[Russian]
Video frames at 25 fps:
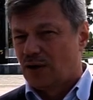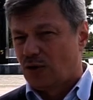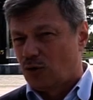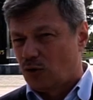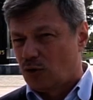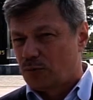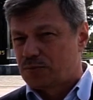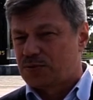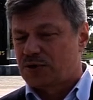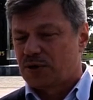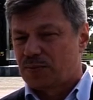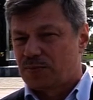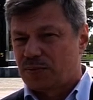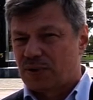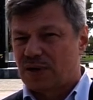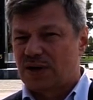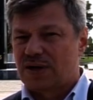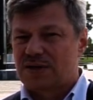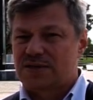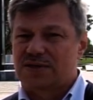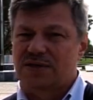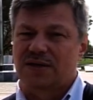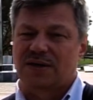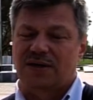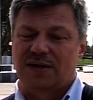общий
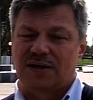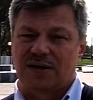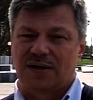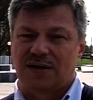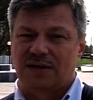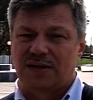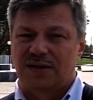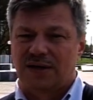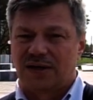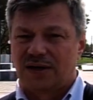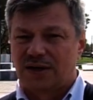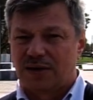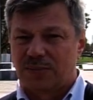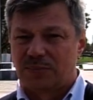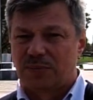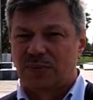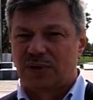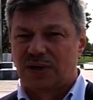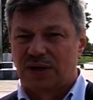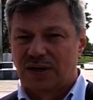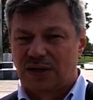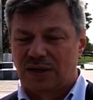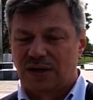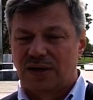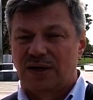праздник, когда
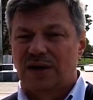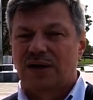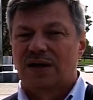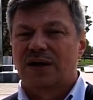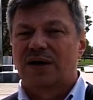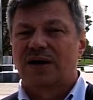мы